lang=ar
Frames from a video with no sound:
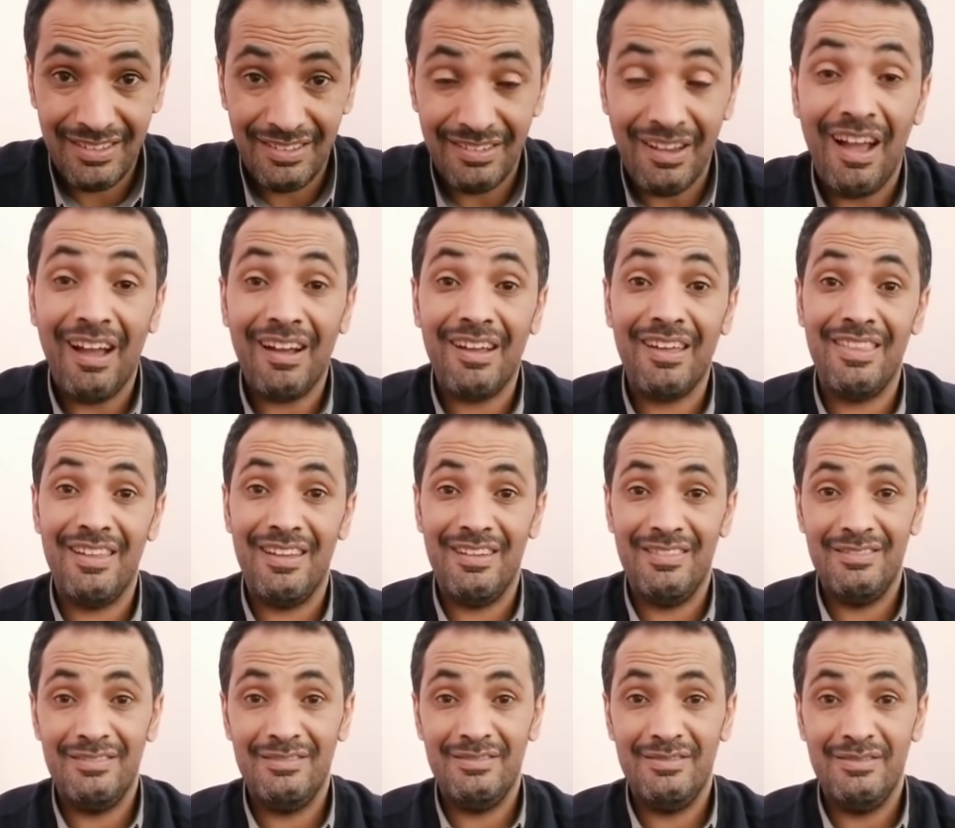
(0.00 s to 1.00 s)
هكذا
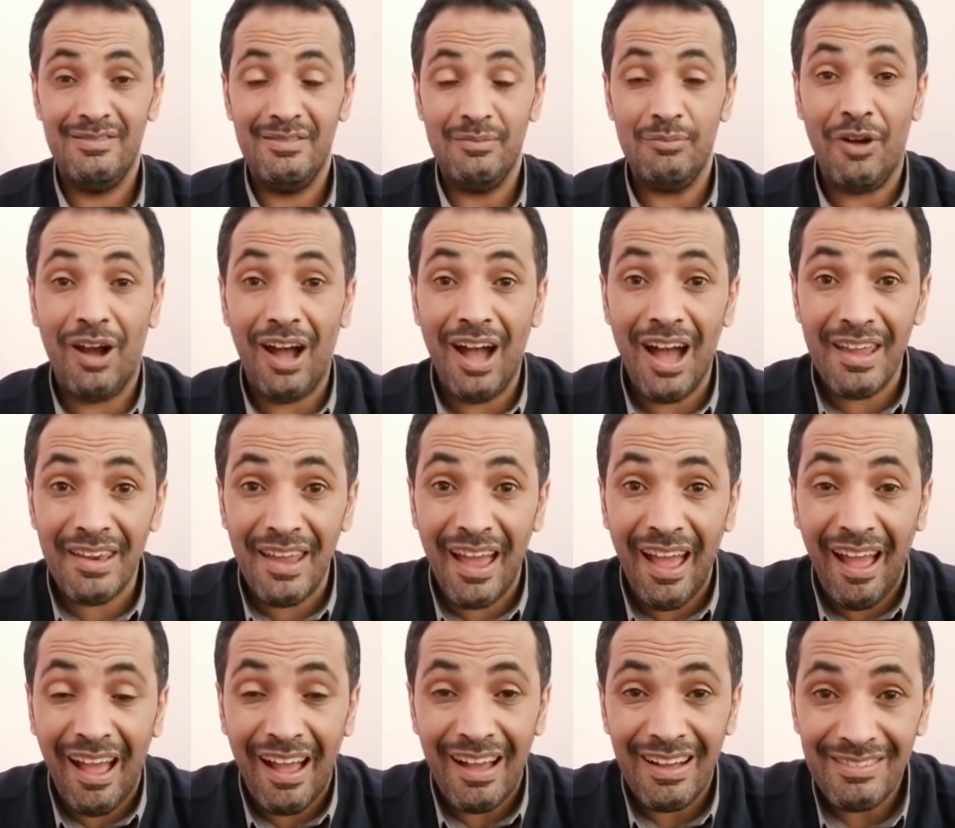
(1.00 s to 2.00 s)

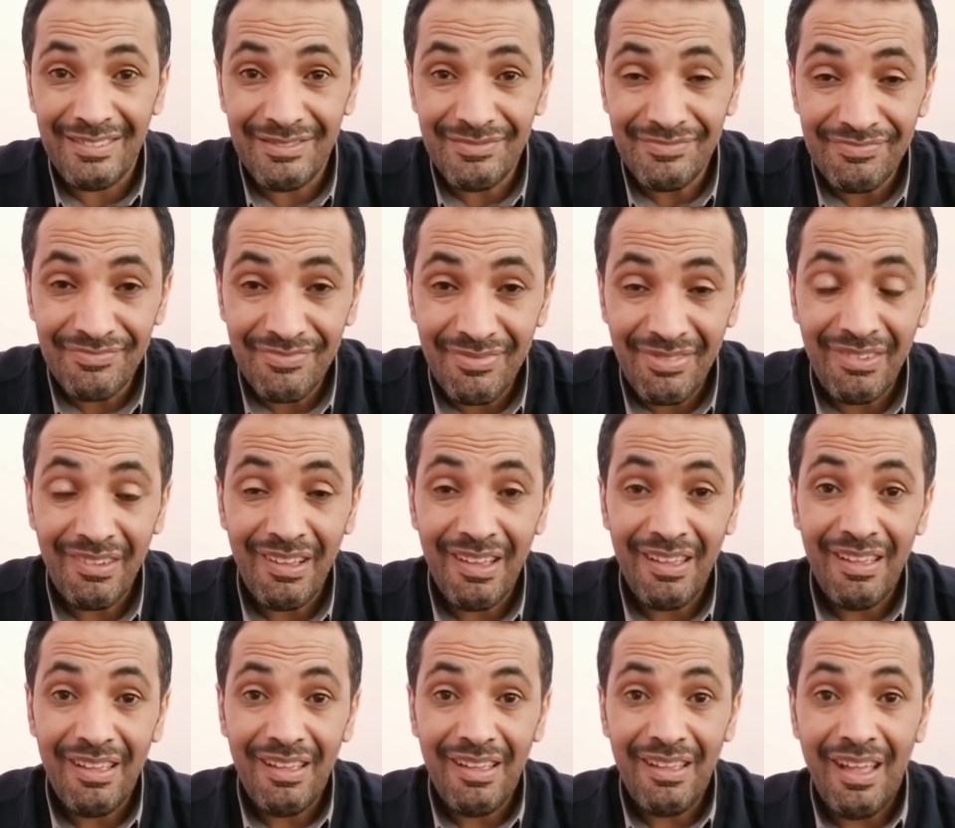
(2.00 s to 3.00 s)
معاناه
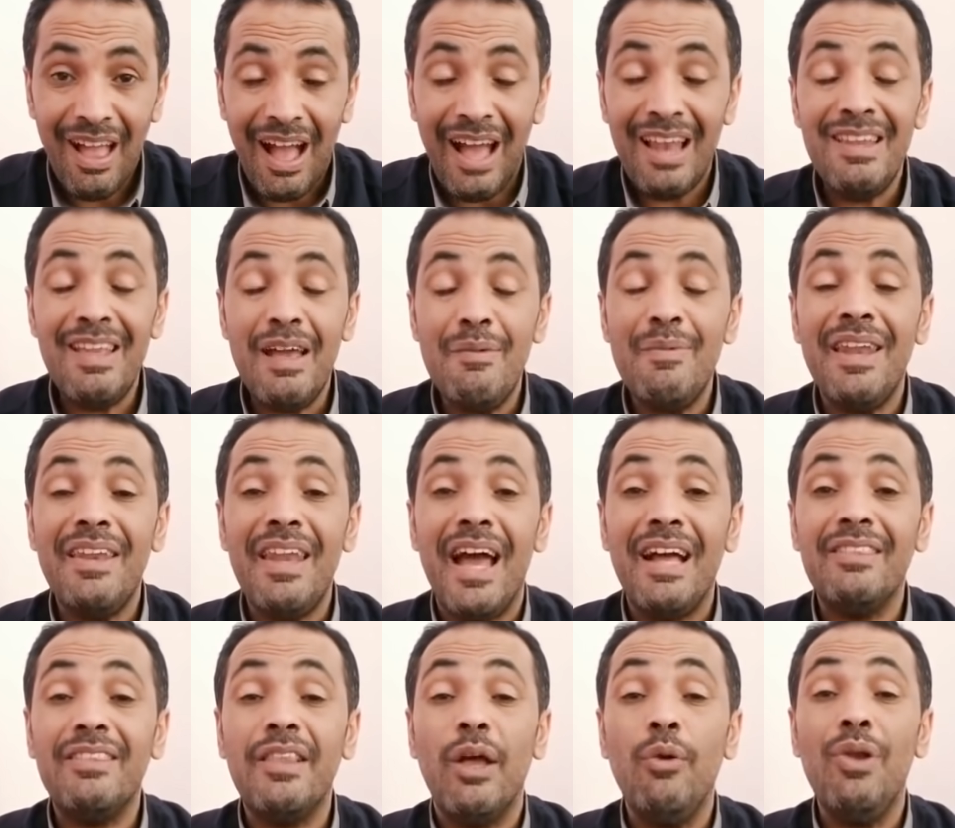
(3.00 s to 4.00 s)
اليمن
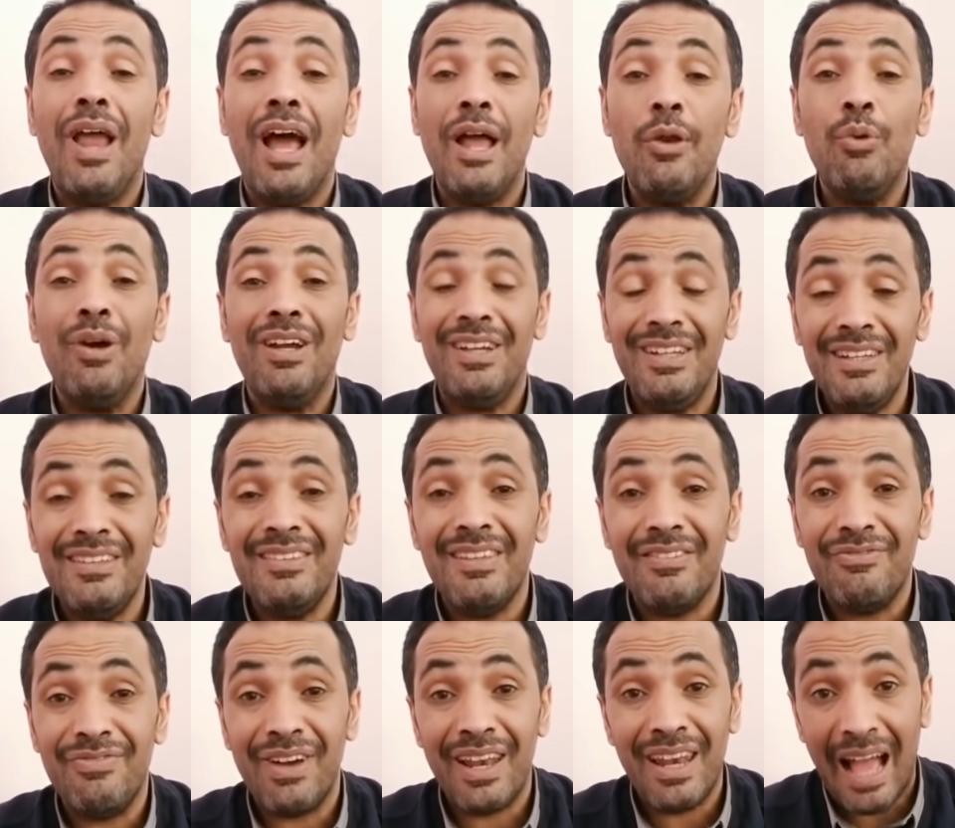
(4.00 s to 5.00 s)
الدولة الوحيدة
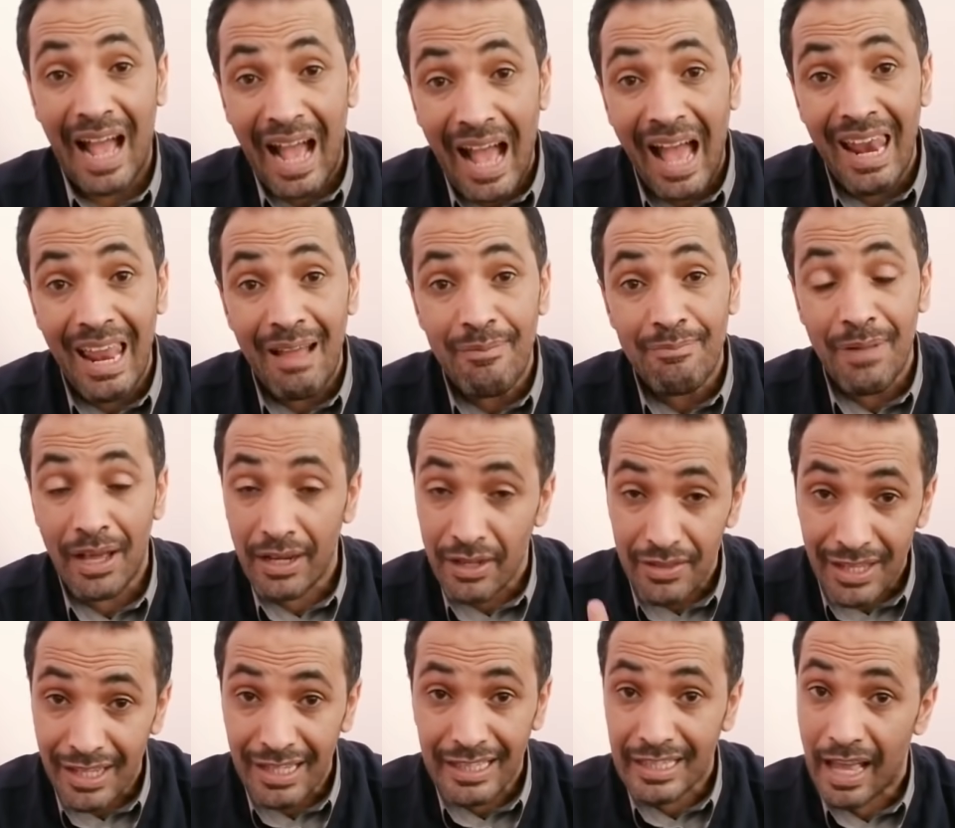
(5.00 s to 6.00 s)
في العالم
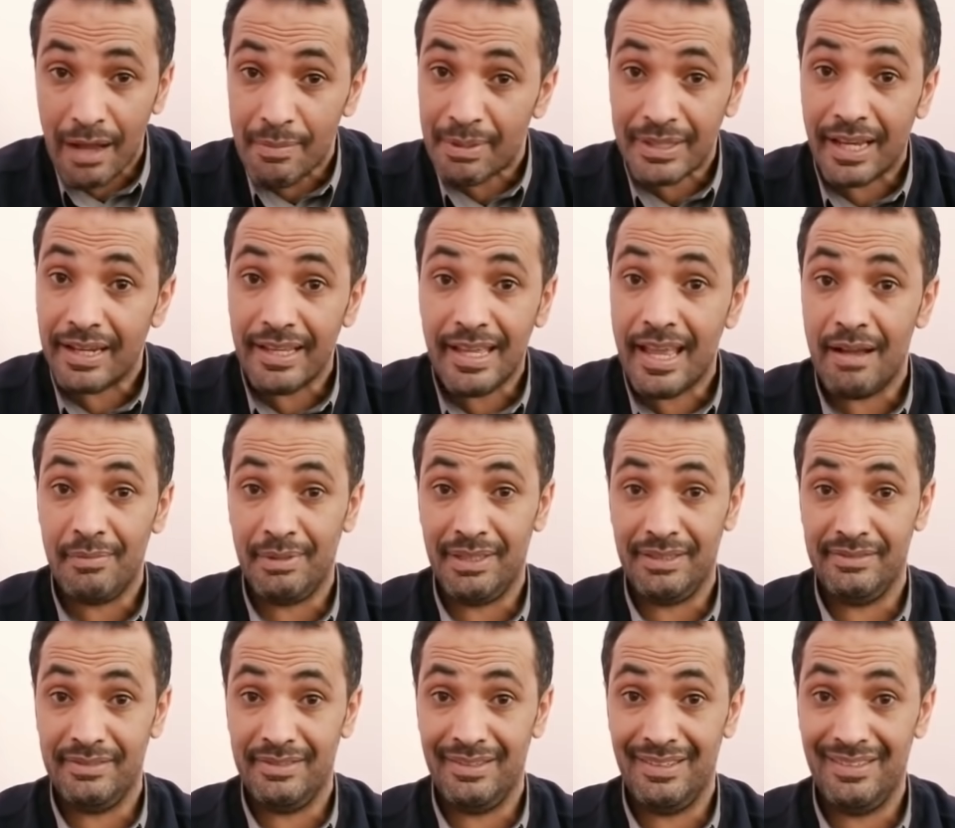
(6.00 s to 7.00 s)
الذي قد قامت القيامة
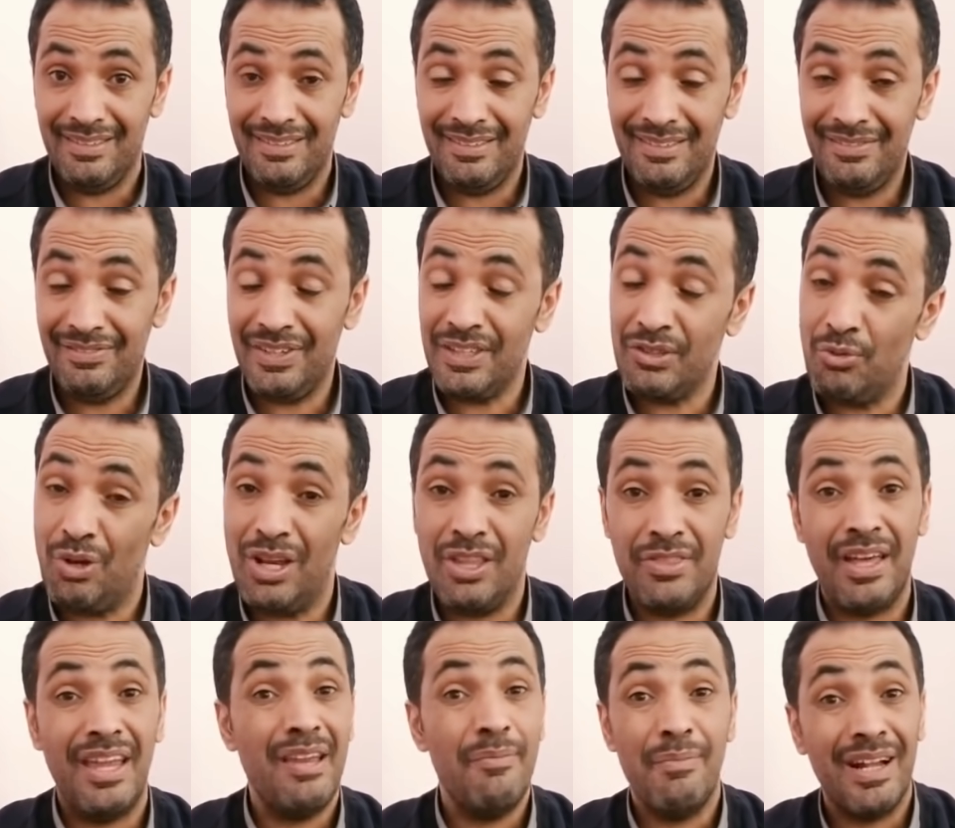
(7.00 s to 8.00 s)
عندها فالدول
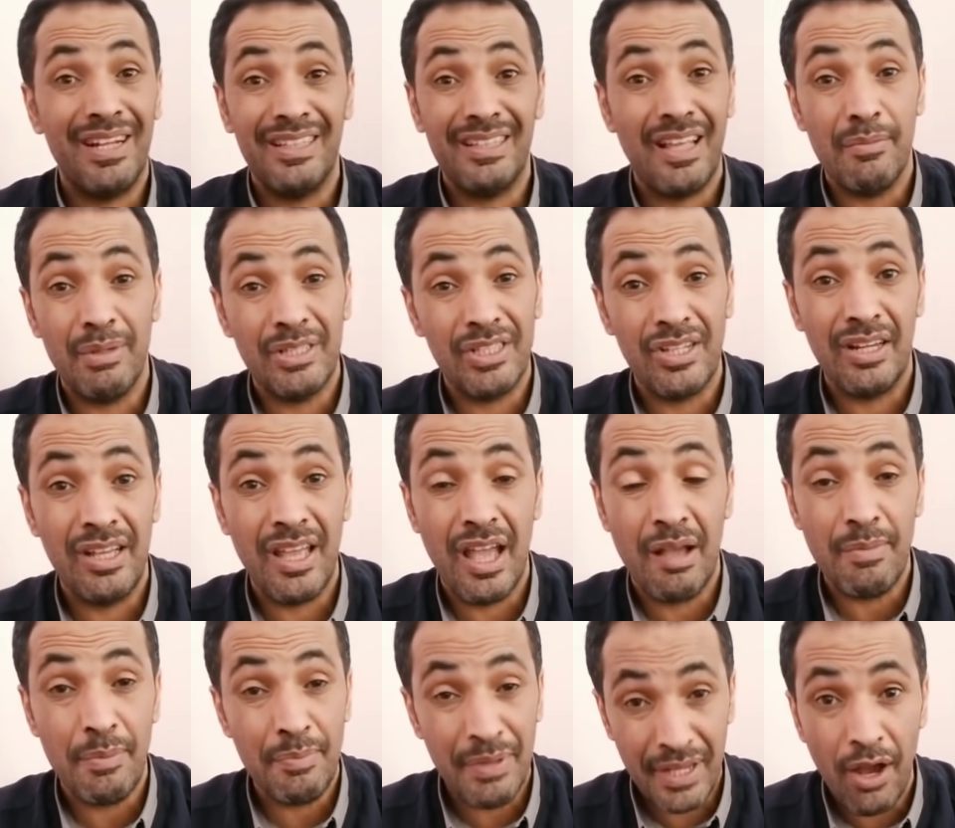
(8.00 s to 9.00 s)
الثانية ما قد قامتش
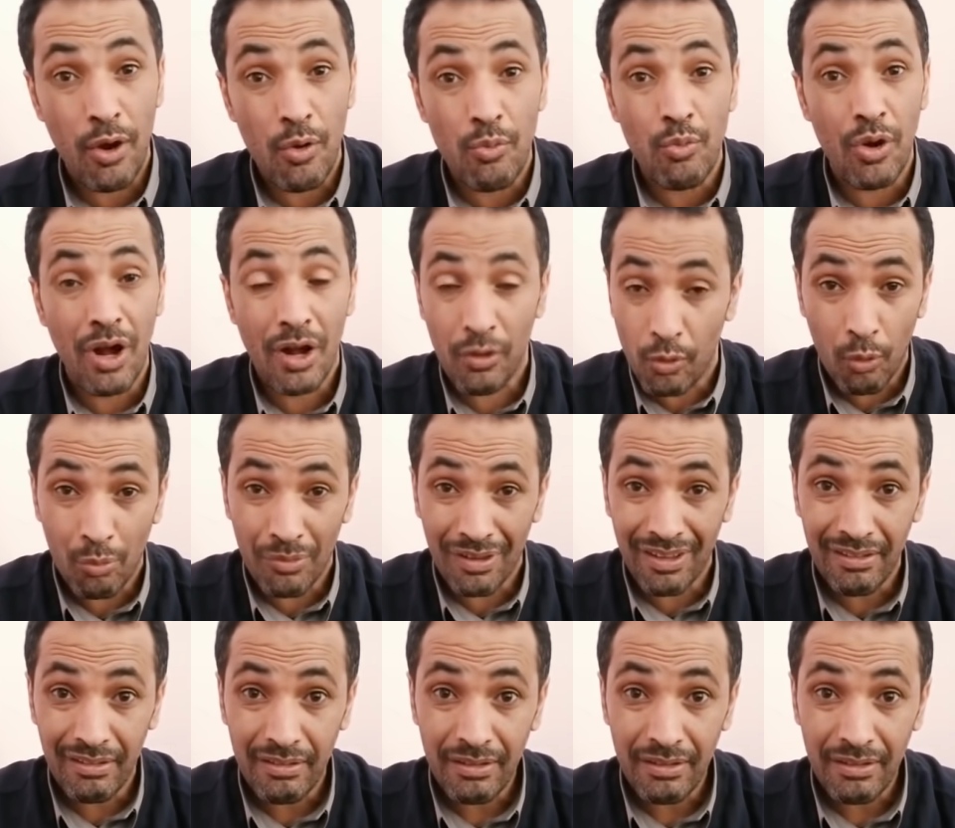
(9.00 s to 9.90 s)
القيامة بيقوموها قومي